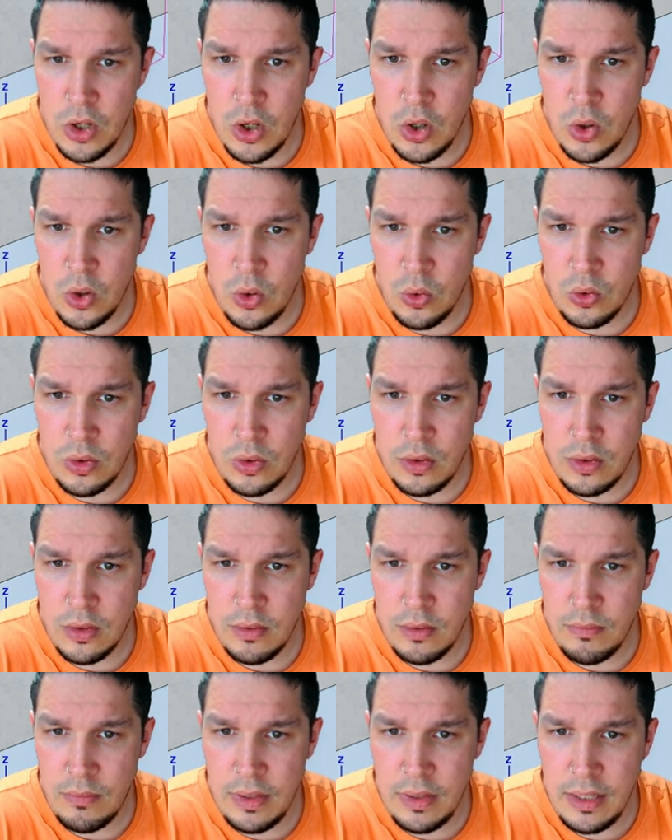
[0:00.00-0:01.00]
Und
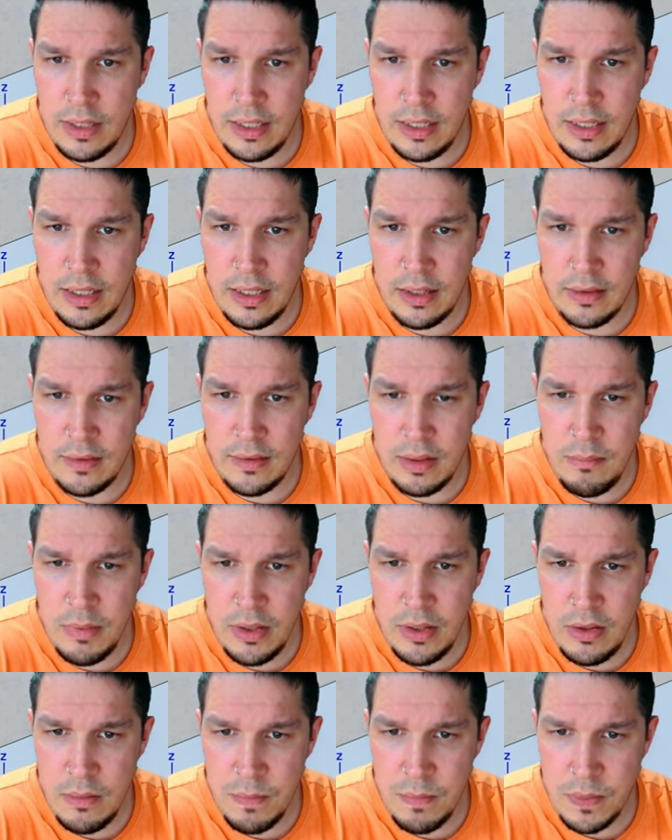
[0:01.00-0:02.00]
wenn ich hier drin
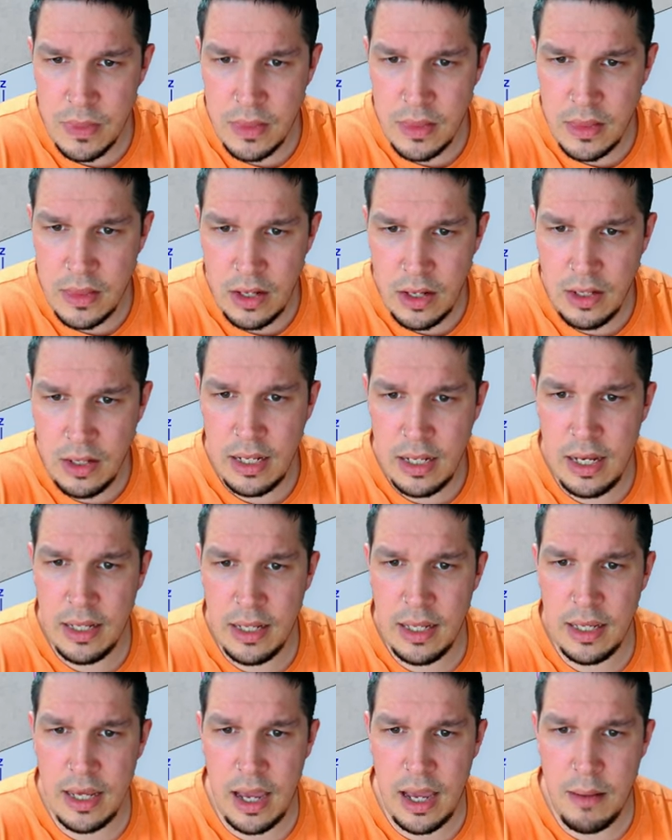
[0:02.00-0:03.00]
bin, dann klicke
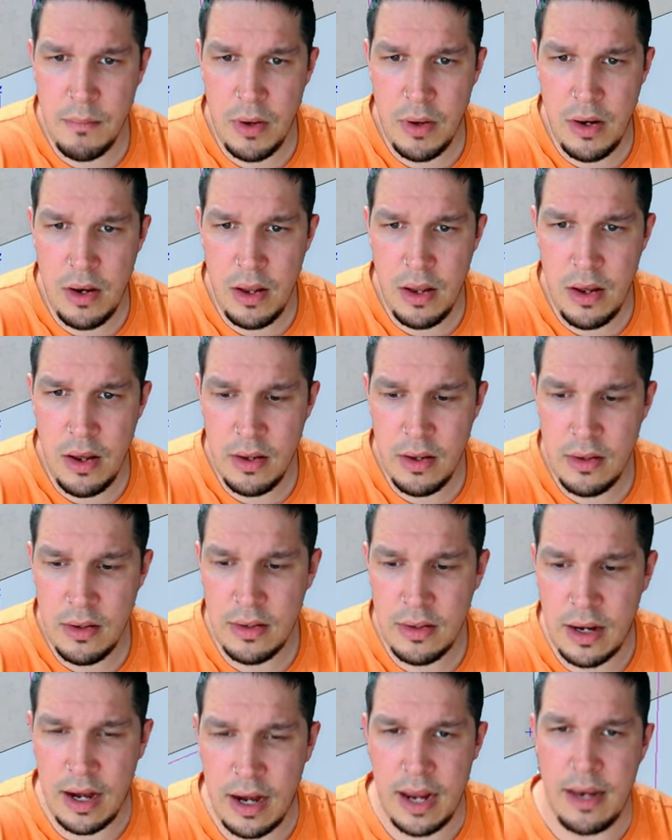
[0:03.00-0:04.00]
ich einmal
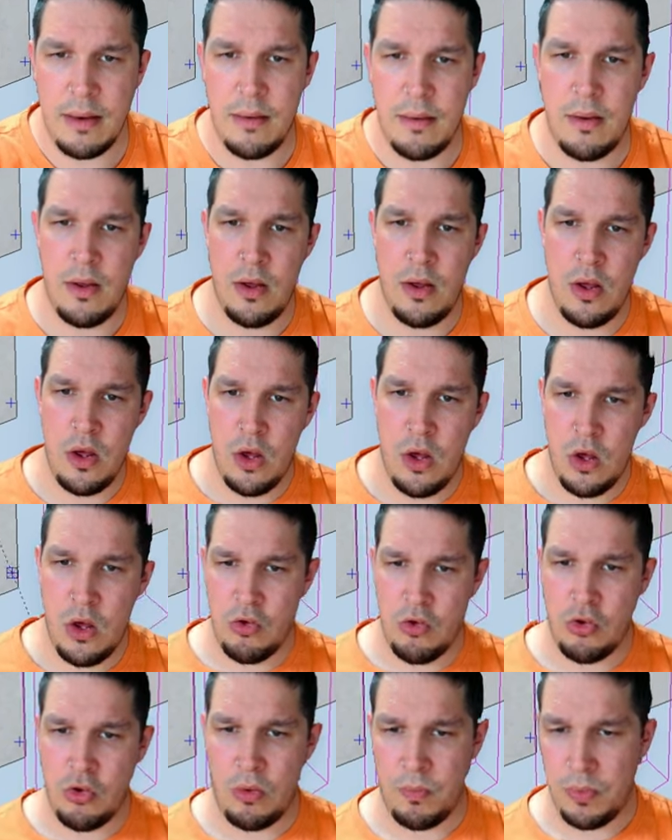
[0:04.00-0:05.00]
rein.
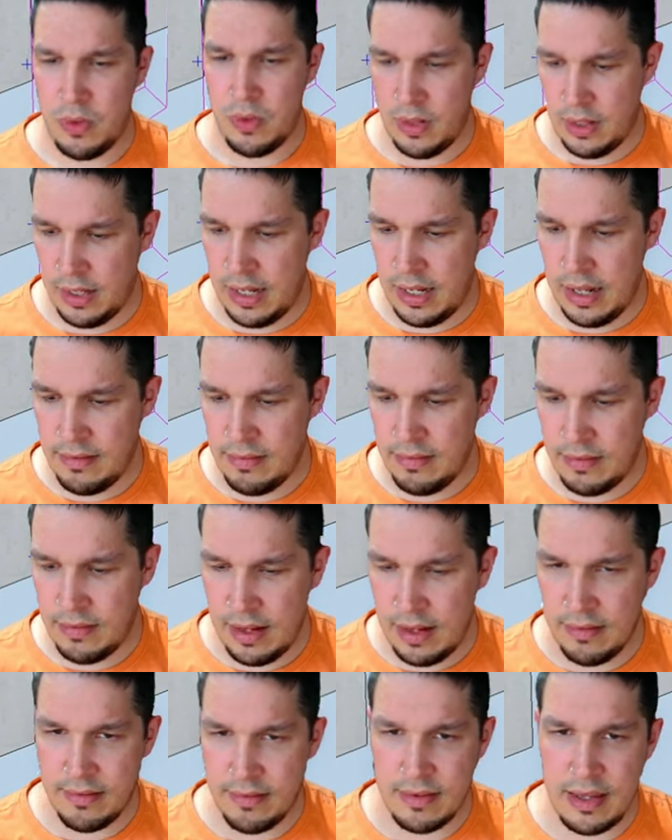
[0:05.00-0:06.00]
So, jetzt
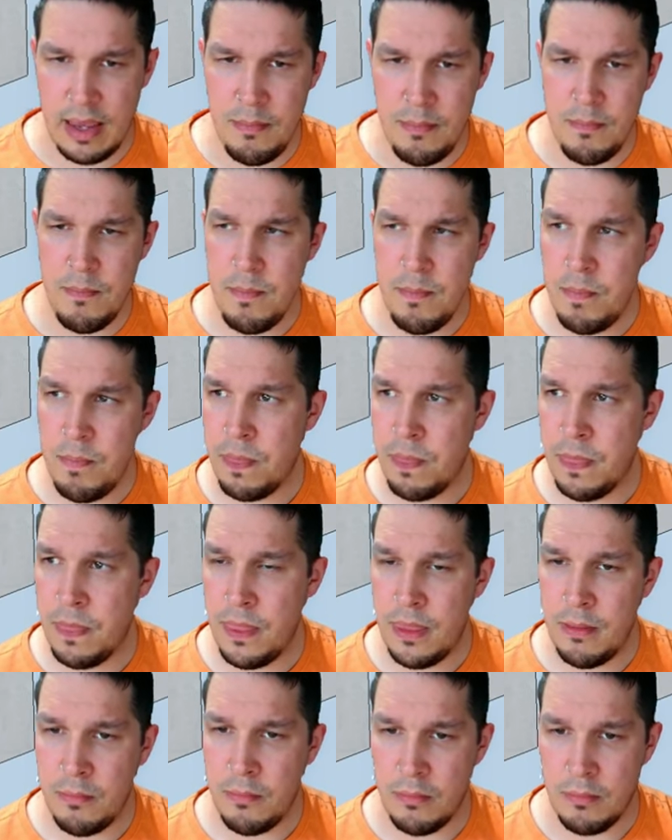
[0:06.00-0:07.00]
Escapen,
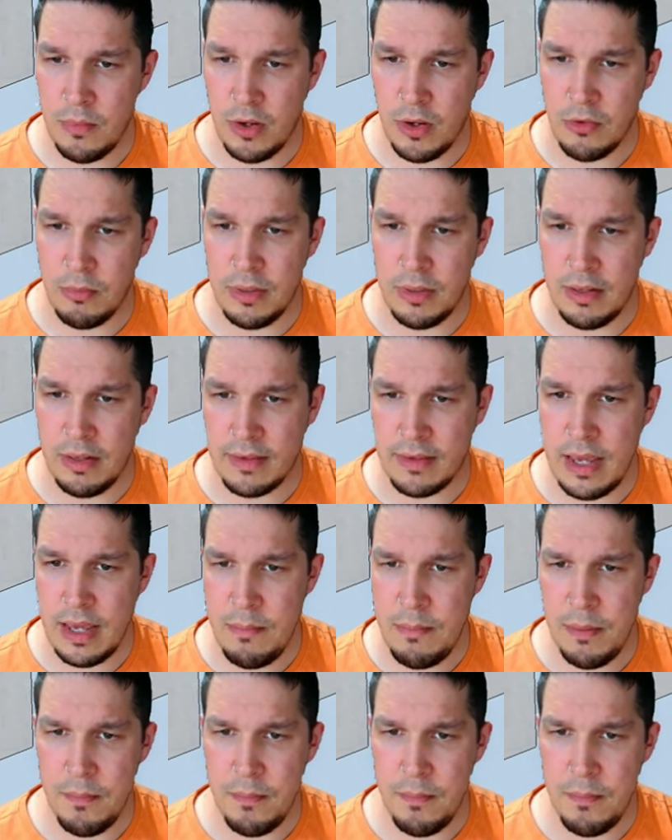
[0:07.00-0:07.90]
also mit Escape.